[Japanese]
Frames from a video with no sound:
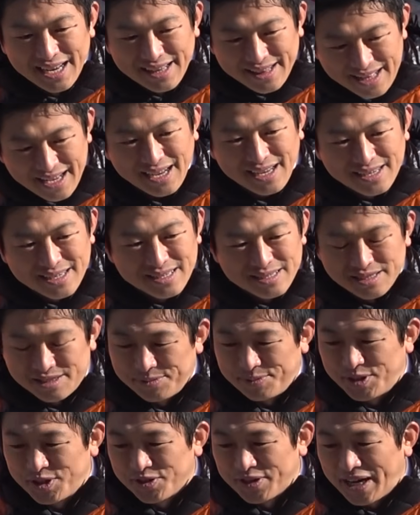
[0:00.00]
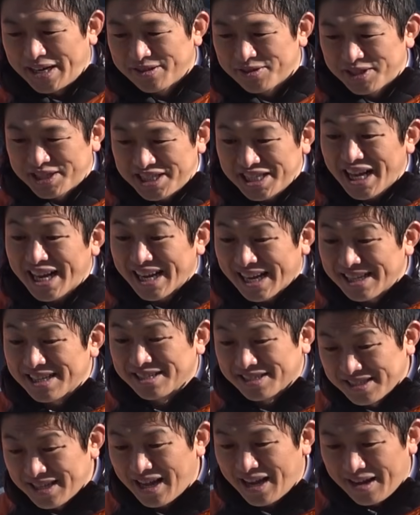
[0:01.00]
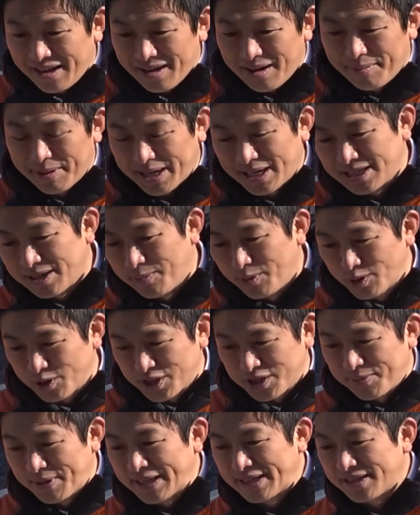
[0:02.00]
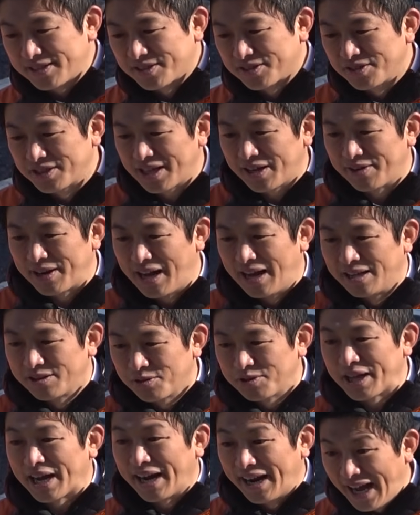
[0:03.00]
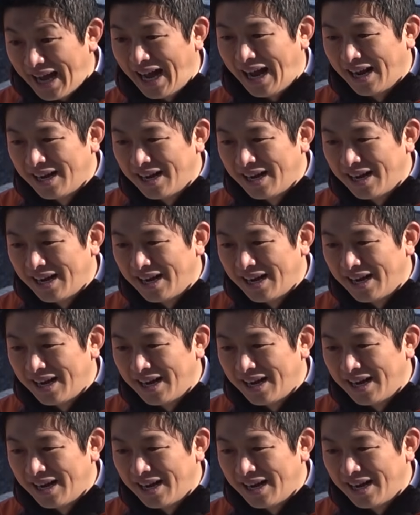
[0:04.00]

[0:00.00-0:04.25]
ね、自民党の成り取り自体がですね、アメリカにサポートしてもらって作ったような党だか